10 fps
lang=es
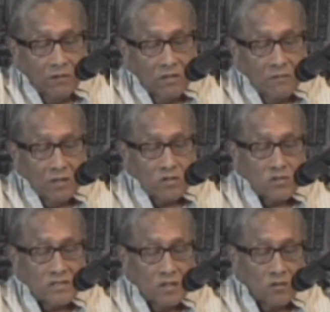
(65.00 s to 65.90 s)
Pero en
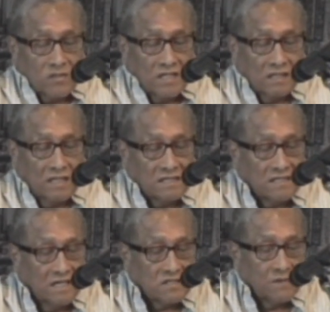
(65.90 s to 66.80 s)

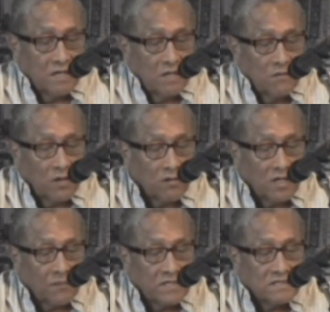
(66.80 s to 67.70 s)
1886,
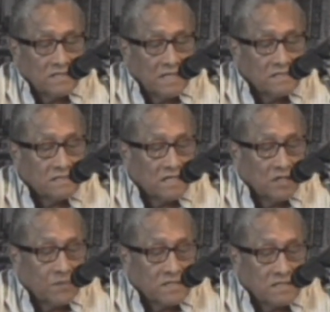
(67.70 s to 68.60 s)
bajo la
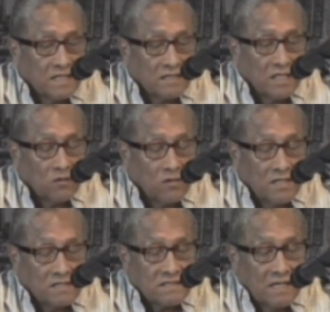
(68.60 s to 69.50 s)
presidencia del presidente
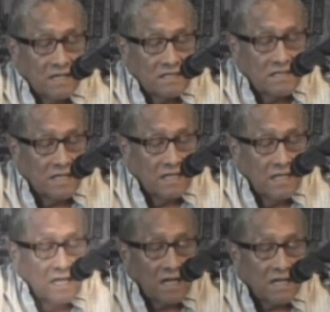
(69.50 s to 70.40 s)
Núñez,
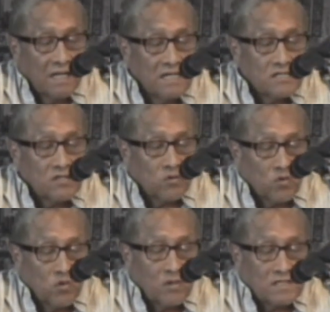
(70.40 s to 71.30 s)
se
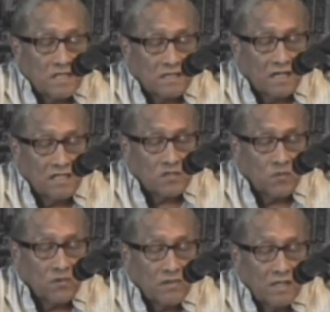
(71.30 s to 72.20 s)
reinstituyó el
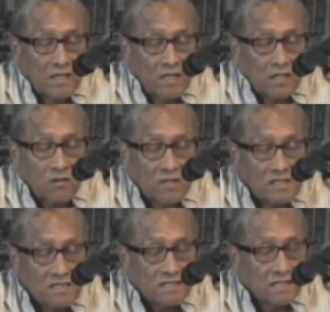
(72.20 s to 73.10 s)
centralismo y
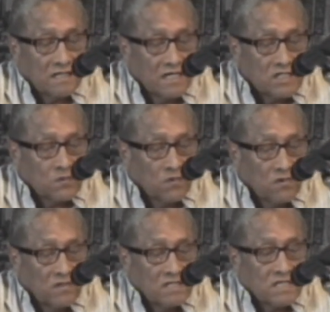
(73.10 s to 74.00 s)
con ese
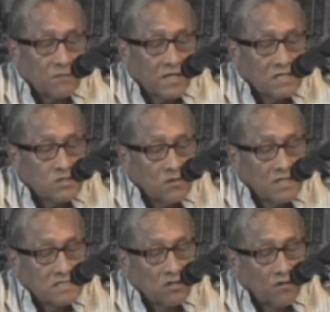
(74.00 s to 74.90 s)
centralismo
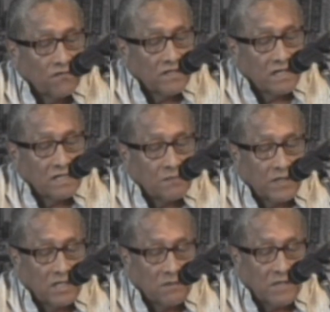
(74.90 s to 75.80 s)
desapareció el Estado Federal
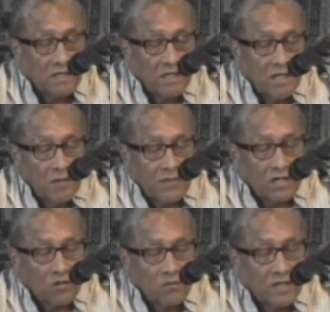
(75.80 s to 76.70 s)
de Panamá
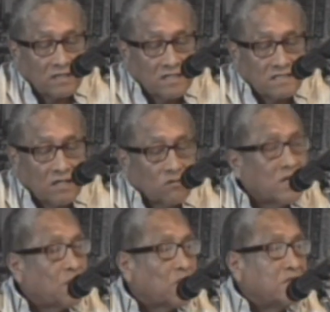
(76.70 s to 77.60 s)
para convertirse
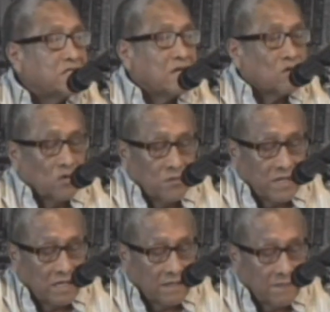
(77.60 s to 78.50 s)
en una provincia
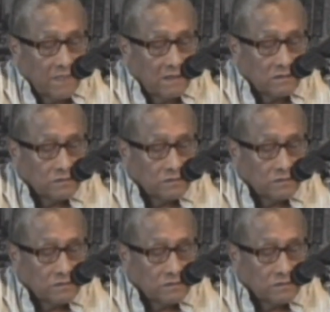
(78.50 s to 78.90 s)
colombiana.